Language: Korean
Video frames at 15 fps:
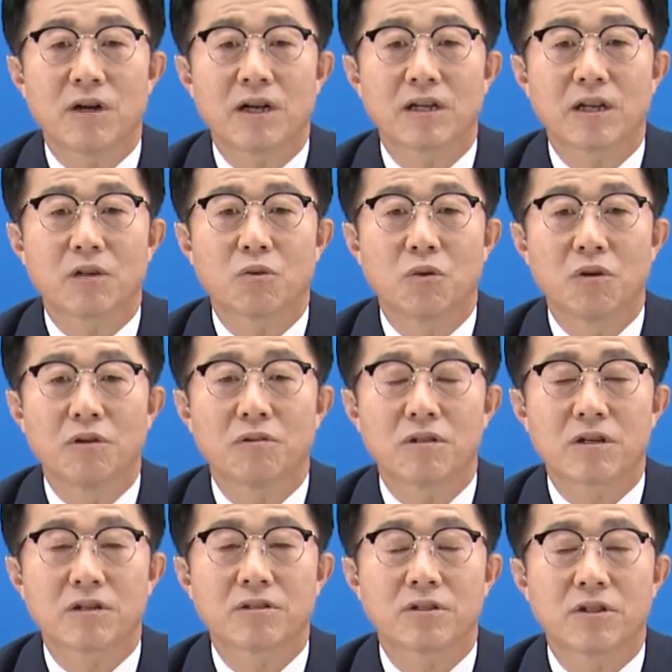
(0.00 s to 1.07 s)
함께
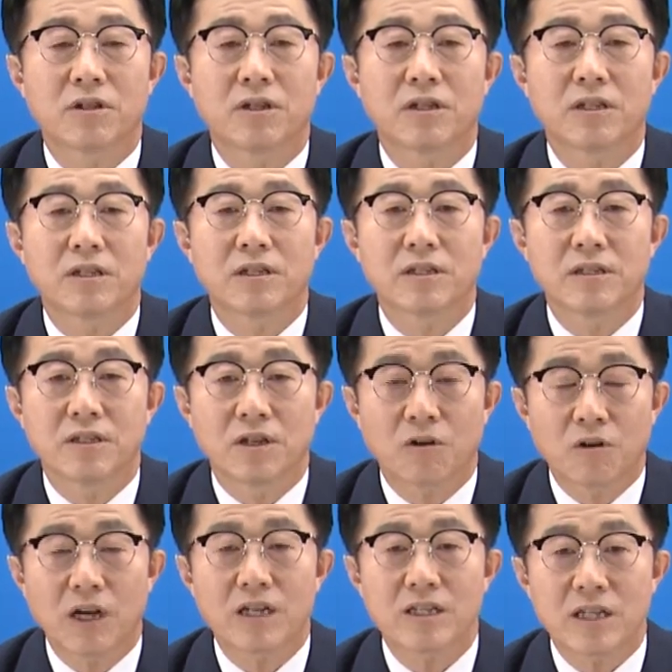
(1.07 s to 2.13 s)
도의원으로서
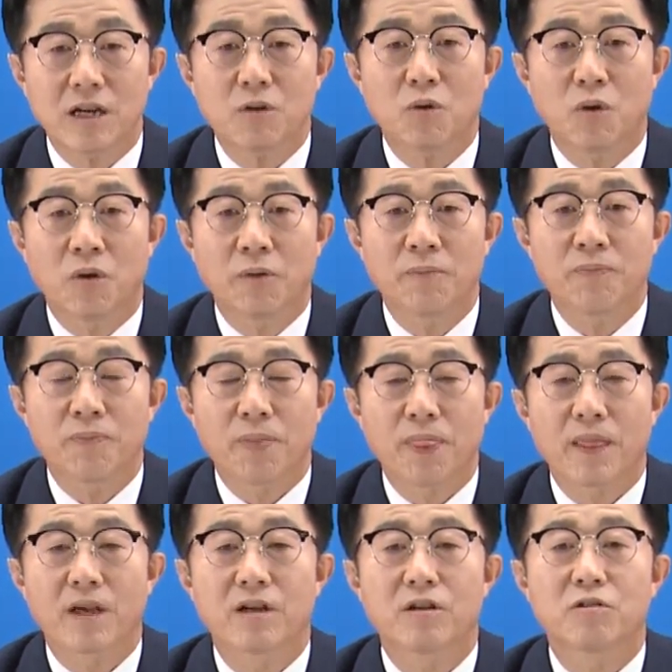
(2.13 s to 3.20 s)
역할을 찾고
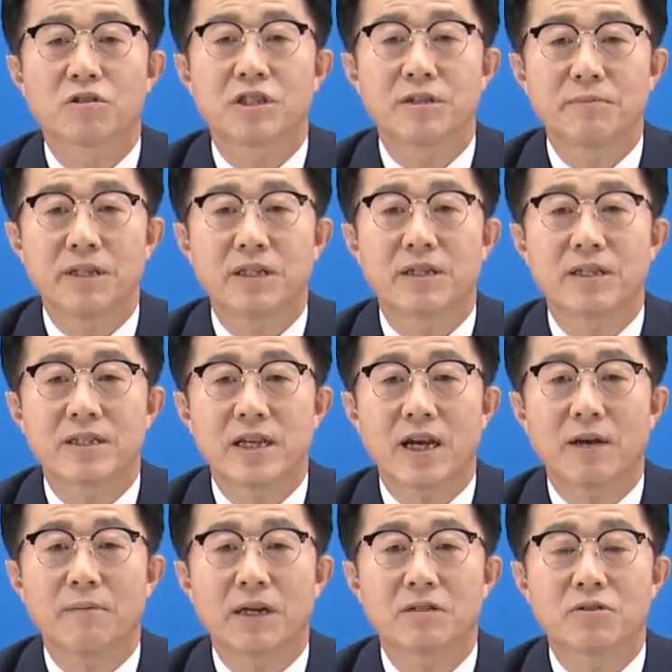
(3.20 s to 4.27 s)
그리고 시민들이
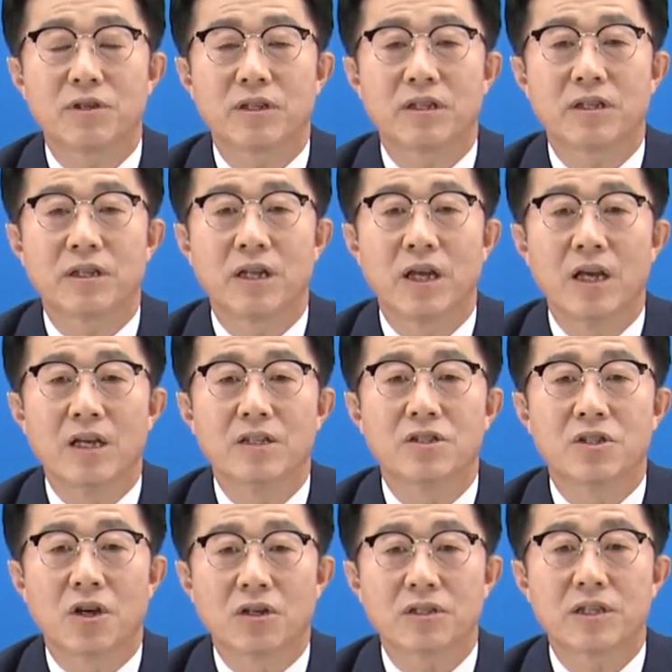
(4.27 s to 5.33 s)
체감할 수 있는
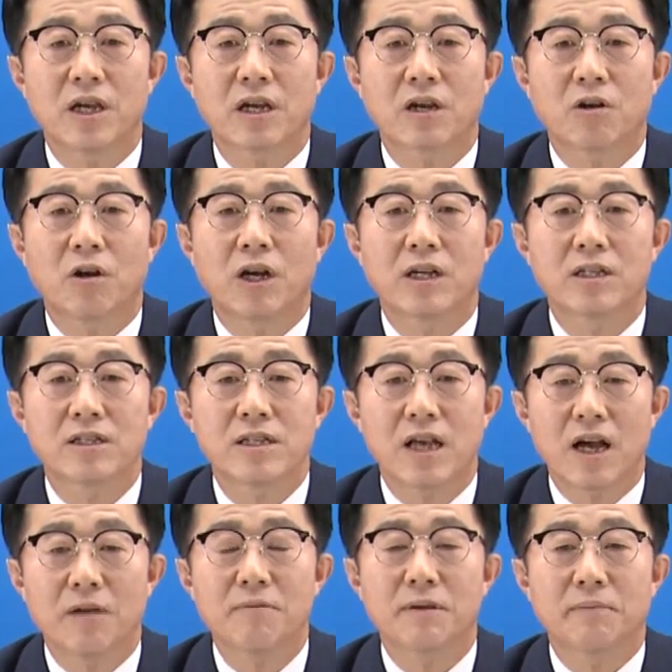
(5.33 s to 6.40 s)
정책과
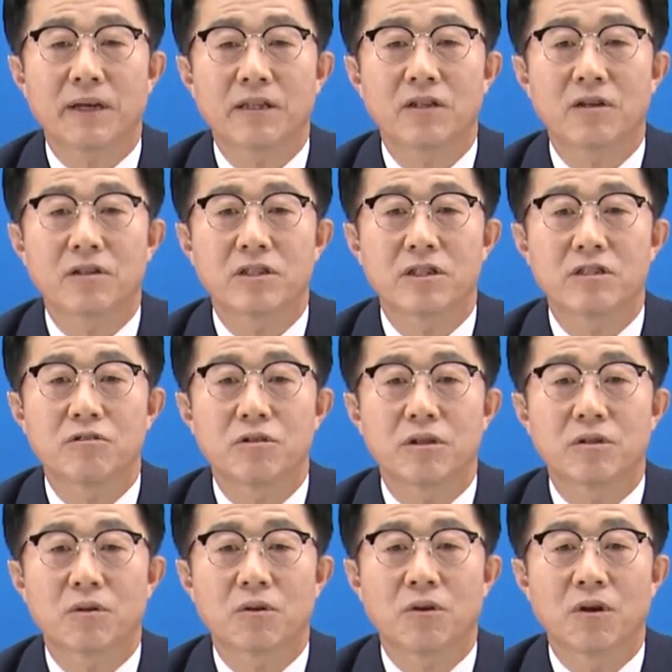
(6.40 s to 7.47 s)
사업이 만들어질 수
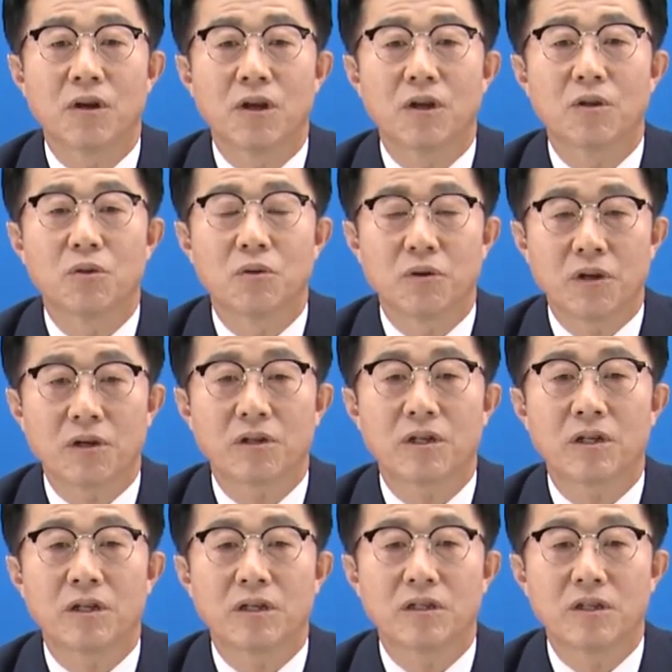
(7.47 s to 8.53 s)
있도록
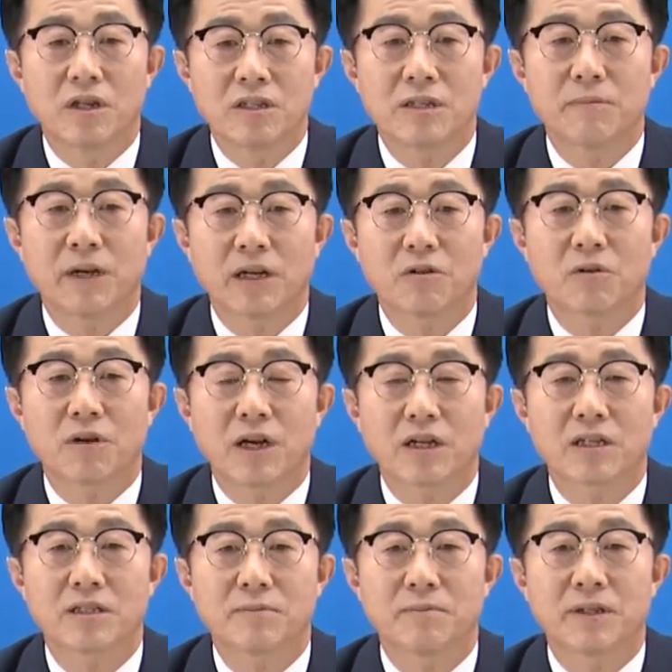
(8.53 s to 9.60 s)
노력을 열심히 하도록
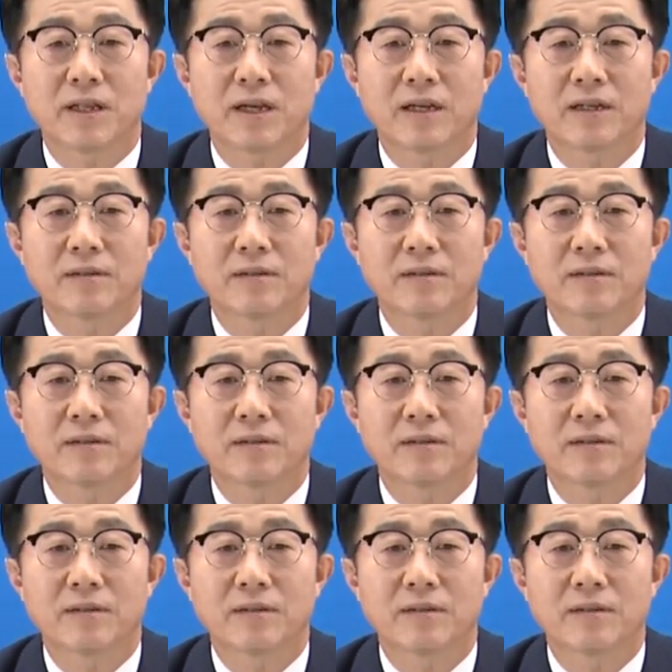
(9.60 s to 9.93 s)
하겠습니다.